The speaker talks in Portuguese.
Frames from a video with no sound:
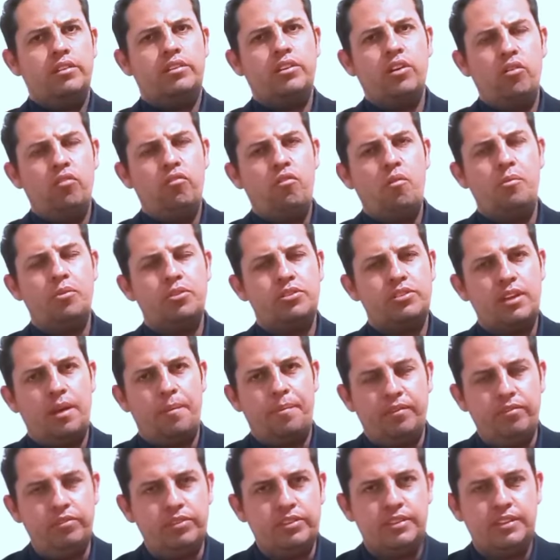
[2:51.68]
Então eu vou
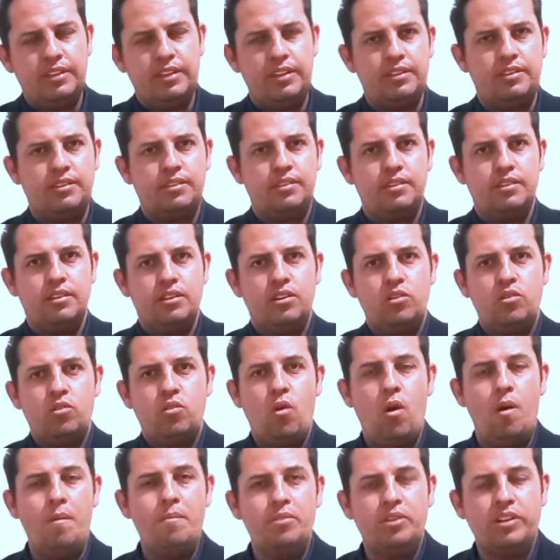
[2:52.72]
mostrar para vocês
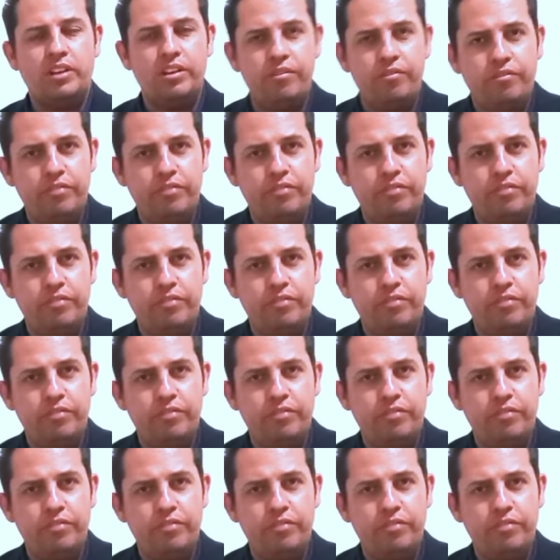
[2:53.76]
como